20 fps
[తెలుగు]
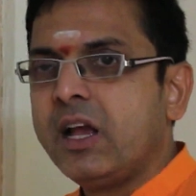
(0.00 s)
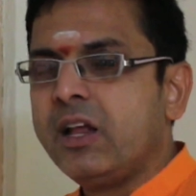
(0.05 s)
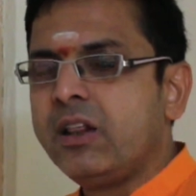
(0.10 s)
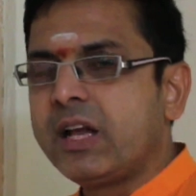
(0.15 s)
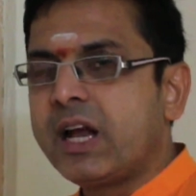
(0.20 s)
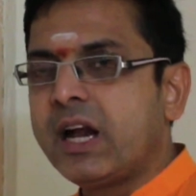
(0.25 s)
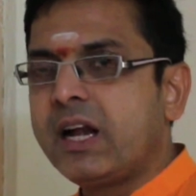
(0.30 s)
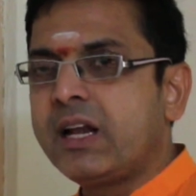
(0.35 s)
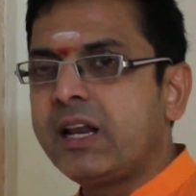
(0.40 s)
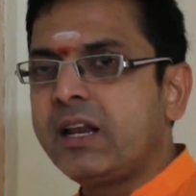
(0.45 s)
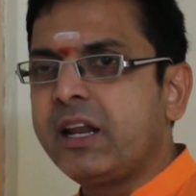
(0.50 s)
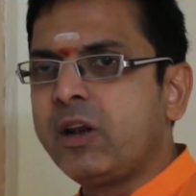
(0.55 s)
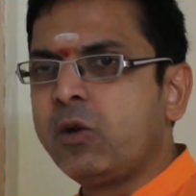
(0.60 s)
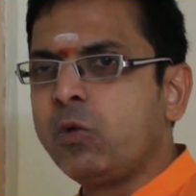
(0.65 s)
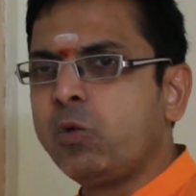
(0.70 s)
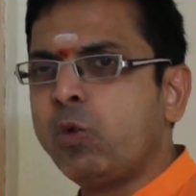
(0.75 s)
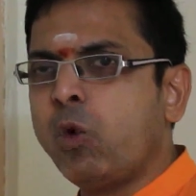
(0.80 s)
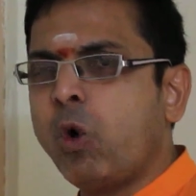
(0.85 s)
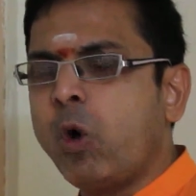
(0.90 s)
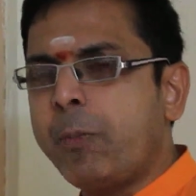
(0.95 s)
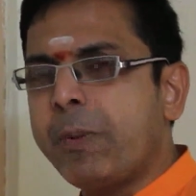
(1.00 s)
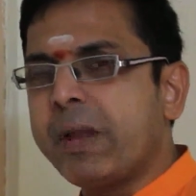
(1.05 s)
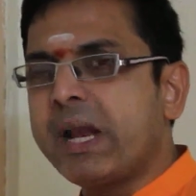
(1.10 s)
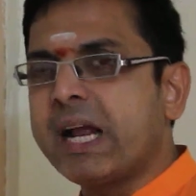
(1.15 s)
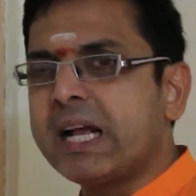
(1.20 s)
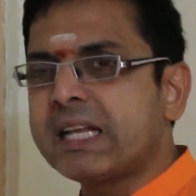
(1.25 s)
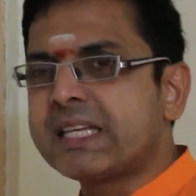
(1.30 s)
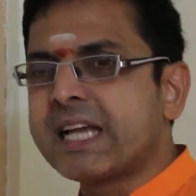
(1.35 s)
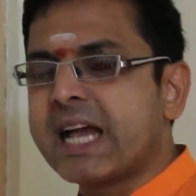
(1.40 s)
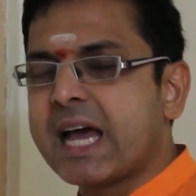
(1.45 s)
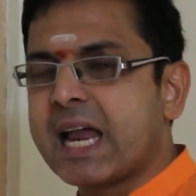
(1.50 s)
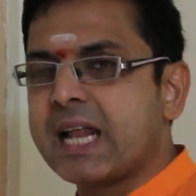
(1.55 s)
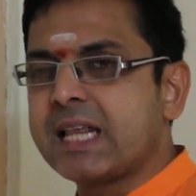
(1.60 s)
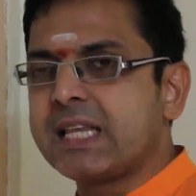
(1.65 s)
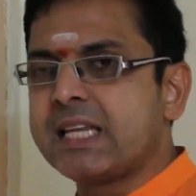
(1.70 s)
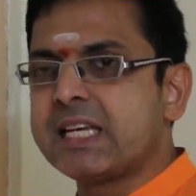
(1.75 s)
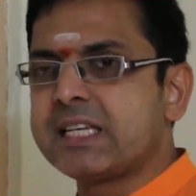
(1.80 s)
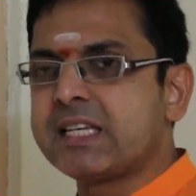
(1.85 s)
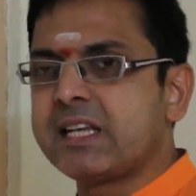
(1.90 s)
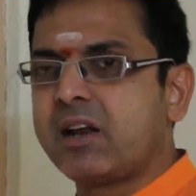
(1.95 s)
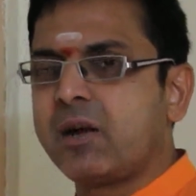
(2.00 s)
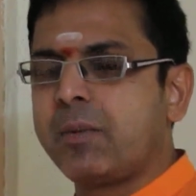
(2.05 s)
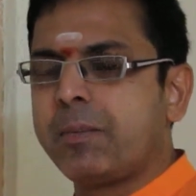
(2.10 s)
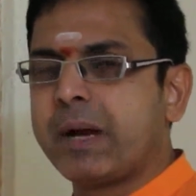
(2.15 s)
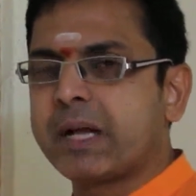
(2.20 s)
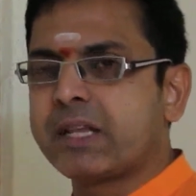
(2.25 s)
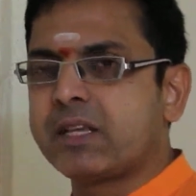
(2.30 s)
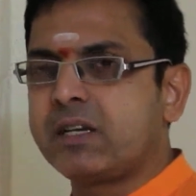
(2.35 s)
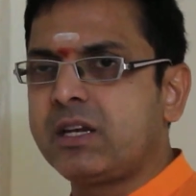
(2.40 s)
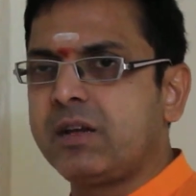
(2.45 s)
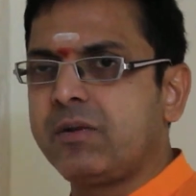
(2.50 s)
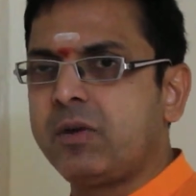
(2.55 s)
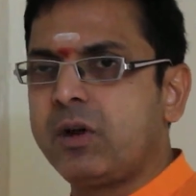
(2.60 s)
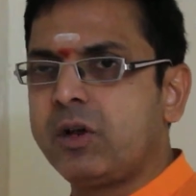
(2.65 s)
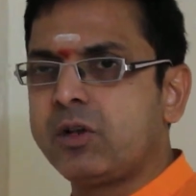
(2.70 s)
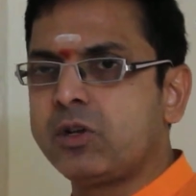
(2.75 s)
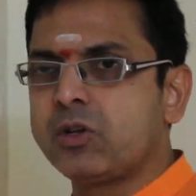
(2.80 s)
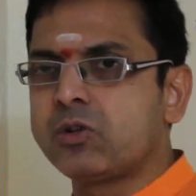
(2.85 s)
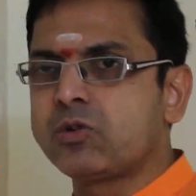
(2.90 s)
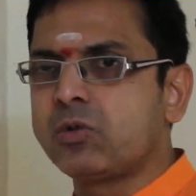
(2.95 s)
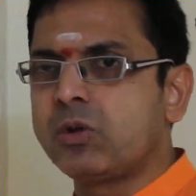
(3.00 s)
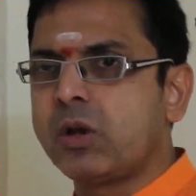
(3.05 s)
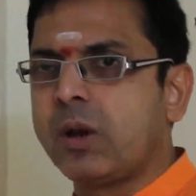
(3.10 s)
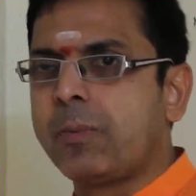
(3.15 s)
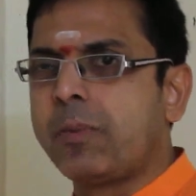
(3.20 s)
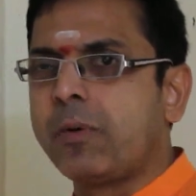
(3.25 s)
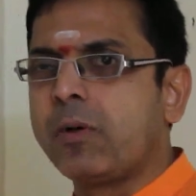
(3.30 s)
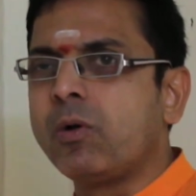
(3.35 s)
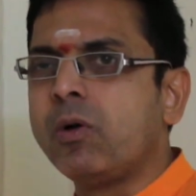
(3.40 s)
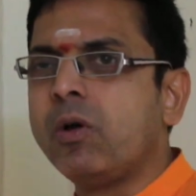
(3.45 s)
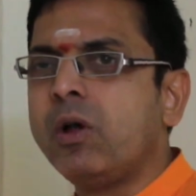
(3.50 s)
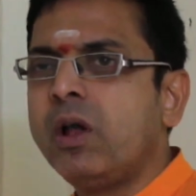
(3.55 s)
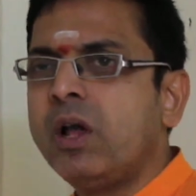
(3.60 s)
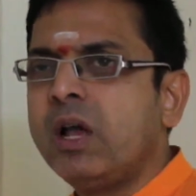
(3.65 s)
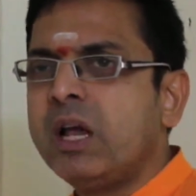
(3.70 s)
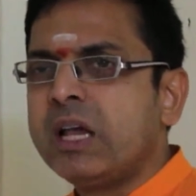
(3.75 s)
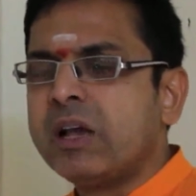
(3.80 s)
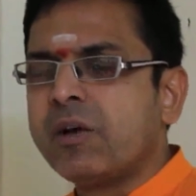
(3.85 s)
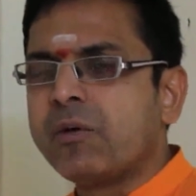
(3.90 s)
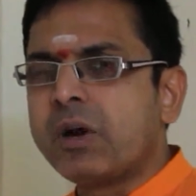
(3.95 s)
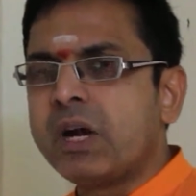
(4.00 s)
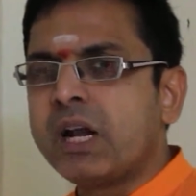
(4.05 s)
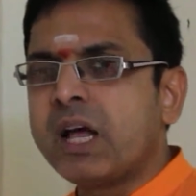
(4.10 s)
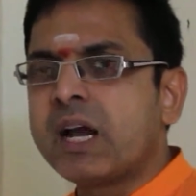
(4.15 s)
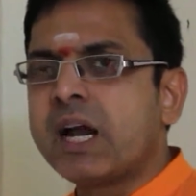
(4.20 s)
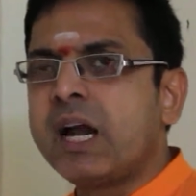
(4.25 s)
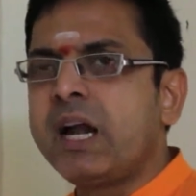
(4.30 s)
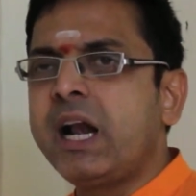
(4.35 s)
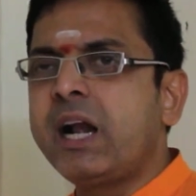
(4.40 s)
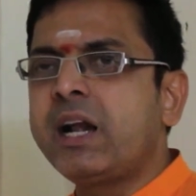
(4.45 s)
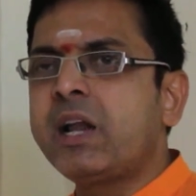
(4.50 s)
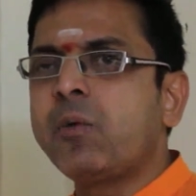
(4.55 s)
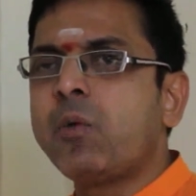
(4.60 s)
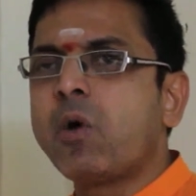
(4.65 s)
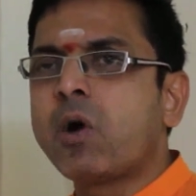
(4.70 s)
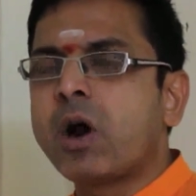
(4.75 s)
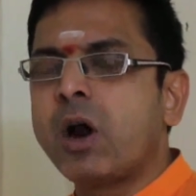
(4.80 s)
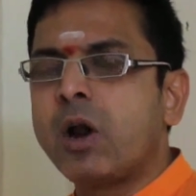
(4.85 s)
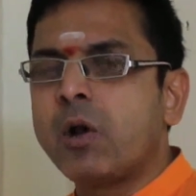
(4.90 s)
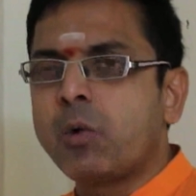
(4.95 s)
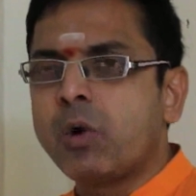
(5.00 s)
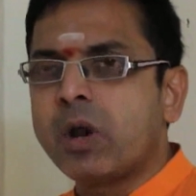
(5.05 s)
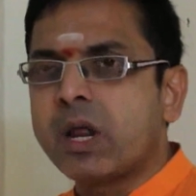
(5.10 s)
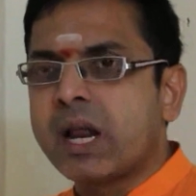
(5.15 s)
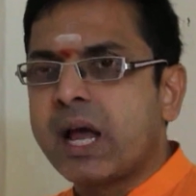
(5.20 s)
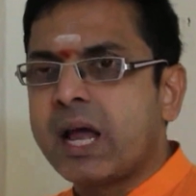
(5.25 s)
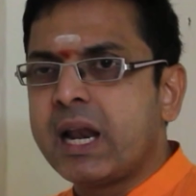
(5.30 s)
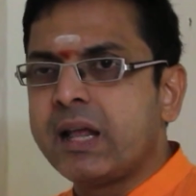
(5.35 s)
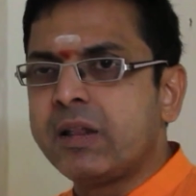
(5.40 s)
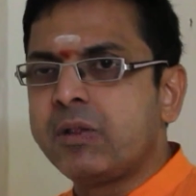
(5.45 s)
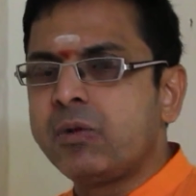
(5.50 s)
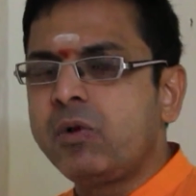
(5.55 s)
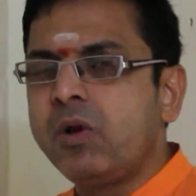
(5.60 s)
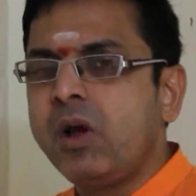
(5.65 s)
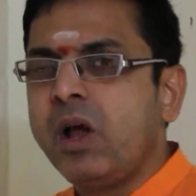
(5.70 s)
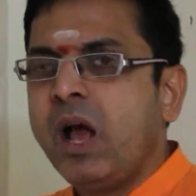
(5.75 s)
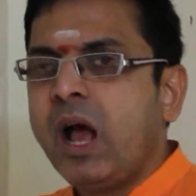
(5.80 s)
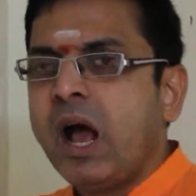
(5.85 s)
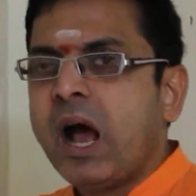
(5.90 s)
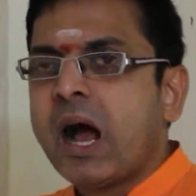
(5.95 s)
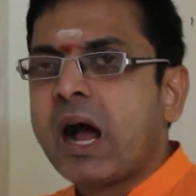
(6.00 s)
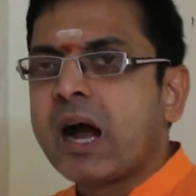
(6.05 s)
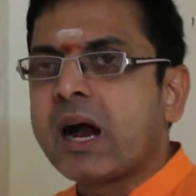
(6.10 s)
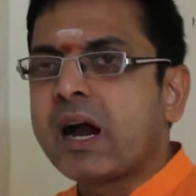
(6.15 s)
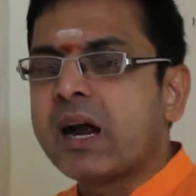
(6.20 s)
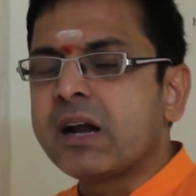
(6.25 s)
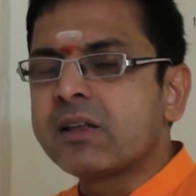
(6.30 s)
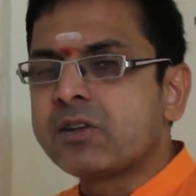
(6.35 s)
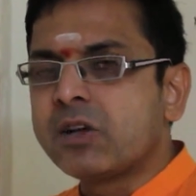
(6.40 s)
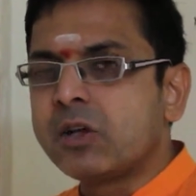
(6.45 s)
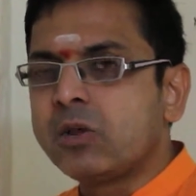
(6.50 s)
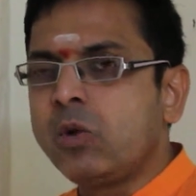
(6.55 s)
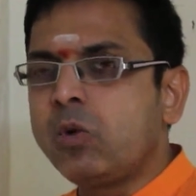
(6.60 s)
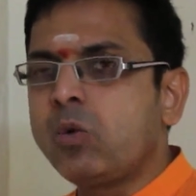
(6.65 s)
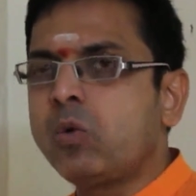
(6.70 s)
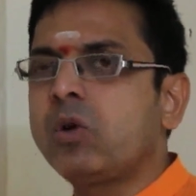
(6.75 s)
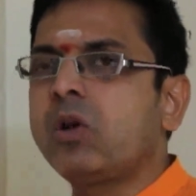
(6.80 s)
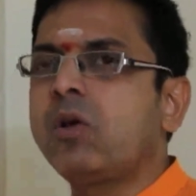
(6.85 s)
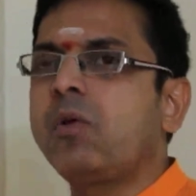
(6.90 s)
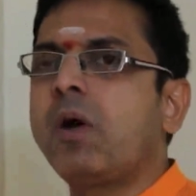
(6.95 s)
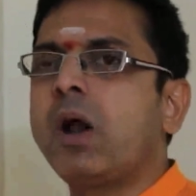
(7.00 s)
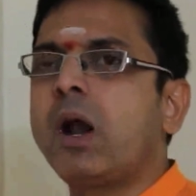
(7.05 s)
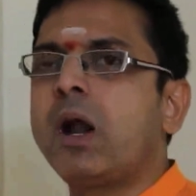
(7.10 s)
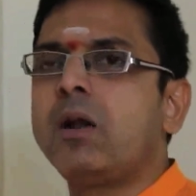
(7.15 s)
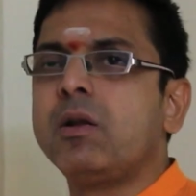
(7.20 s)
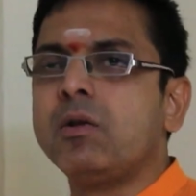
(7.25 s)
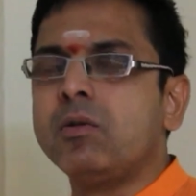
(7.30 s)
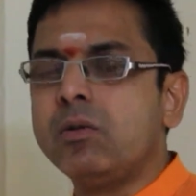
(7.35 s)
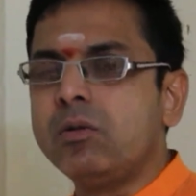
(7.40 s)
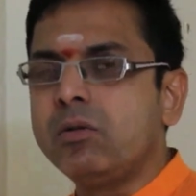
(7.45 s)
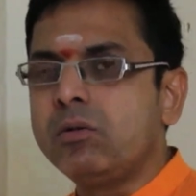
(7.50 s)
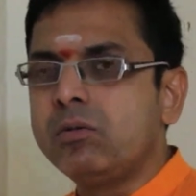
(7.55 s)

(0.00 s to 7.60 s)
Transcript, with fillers: ఎందుకంటే నేను ఓపెన్గా ఛాలెంజ్ చేశాను భక్తి టీవీలో చేస్తున్నప్పుడు ఎవరన్నా రెండంటే ఒక్కళ్ళు కూడా రాలేదు అక్కడ చదువుకున్న వాళ్ళు